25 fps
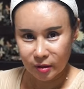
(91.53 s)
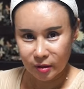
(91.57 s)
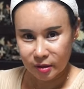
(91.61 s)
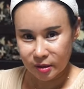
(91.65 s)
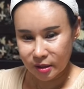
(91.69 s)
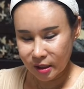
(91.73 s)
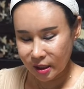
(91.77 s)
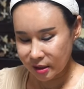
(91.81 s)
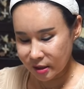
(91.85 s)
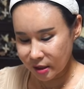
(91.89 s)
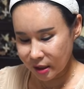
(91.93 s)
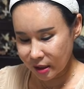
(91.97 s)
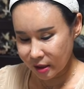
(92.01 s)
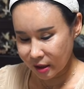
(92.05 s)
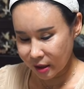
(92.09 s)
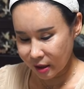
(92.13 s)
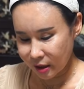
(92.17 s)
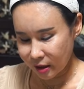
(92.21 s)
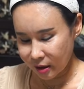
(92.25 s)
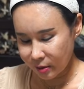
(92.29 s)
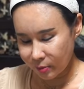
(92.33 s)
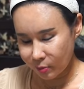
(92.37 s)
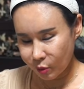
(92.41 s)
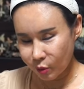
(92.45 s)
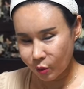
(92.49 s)

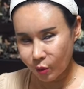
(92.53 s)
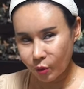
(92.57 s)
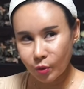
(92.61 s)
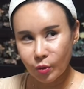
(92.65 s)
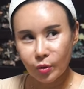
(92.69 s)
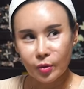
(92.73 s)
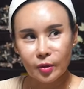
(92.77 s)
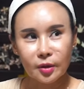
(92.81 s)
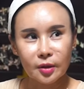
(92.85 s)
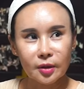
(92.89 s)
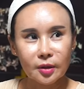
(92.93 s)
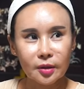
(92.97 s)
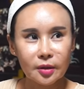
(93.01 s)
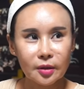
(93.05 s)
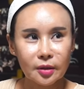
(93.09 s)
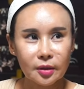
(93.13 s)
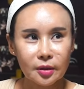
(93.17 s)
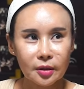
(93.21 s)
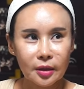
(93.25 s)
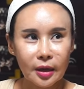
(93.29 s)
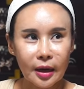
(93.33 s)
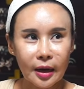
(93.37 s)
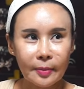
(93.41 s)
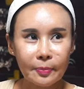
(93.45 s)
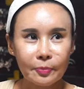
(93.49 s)
차세대뭐
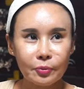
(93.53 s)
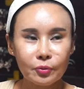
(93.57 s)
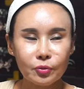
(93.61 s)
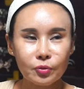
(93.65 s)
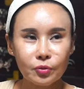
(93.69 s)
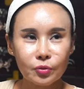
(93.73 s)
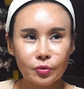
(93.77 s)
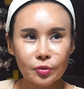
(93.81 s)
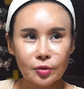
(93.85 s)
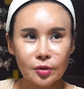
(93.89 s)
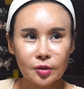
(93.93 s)
앞으로